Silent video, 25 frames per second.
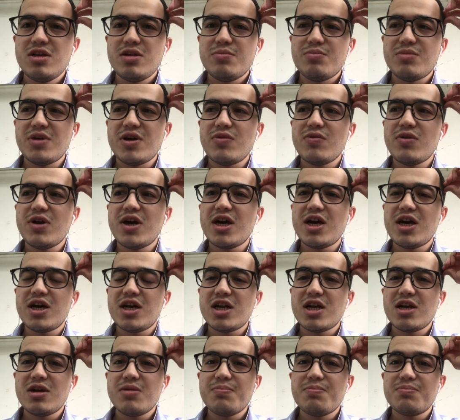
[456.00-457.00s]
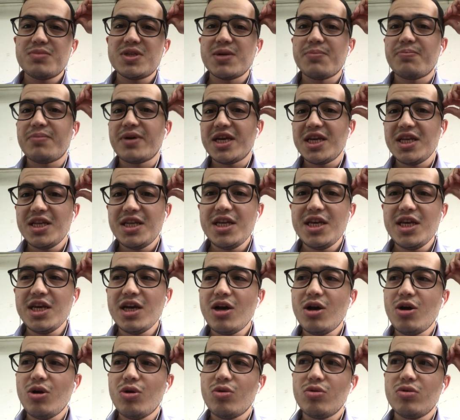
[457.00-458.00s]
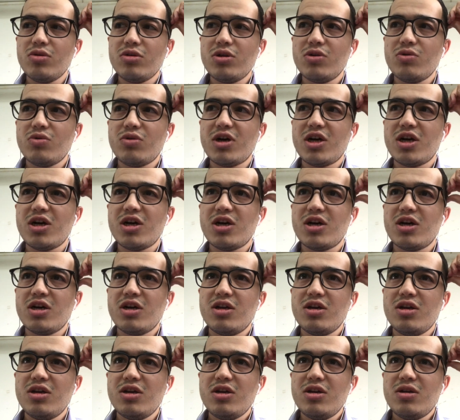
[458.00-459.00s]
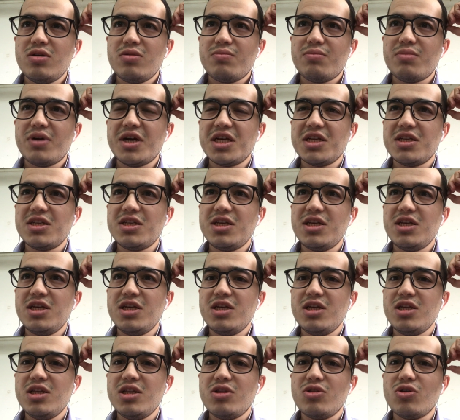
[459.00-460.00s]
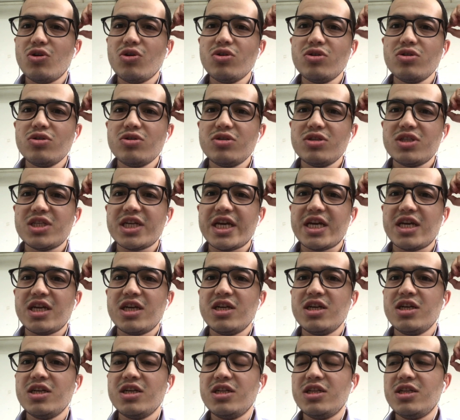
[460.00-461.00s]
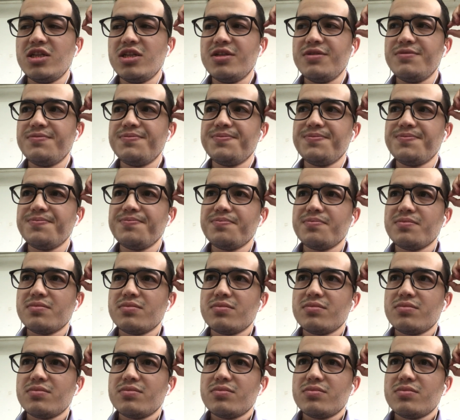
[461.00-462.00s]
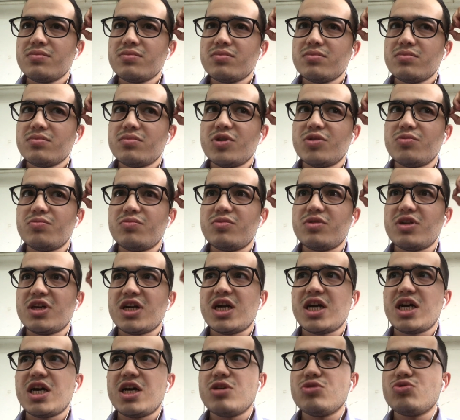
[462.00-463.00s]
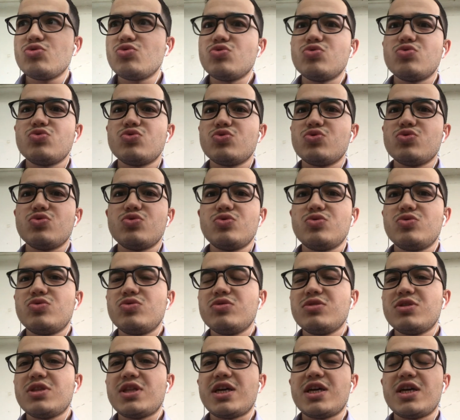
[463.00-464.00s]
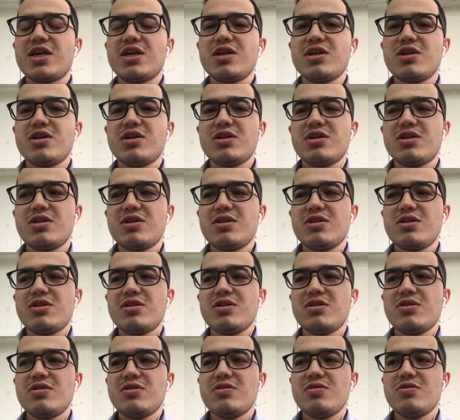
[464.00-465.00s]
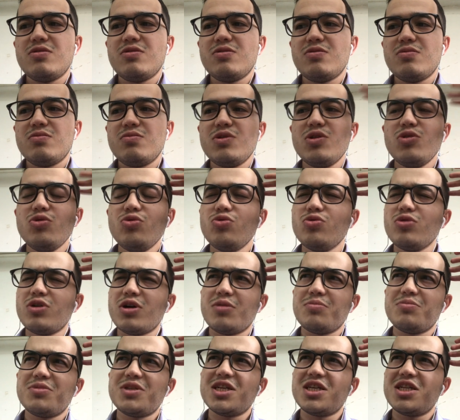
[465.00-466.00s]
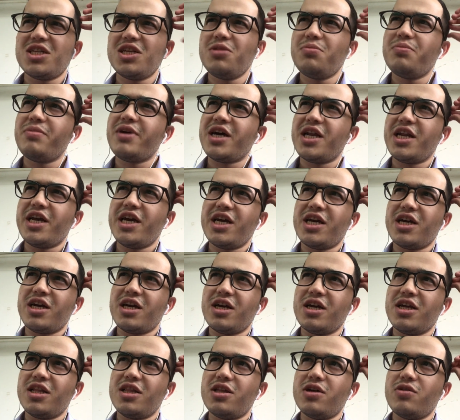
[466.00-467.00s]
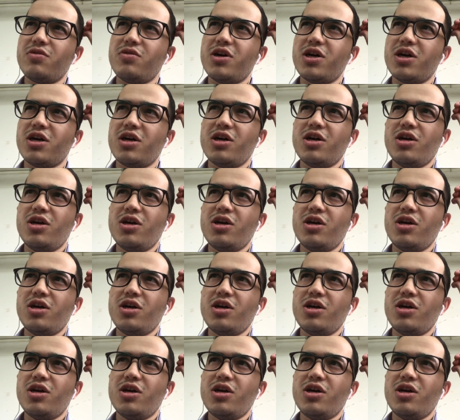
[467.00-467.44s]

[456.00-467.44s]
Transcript: แม้ว่าจะไปเที่ยวหรือว่าบางทีต้องจ่ายเงินแบบราคาสูงๆแต่ไม่รู้ครับจะอธิบายได้ไงแต่ว่า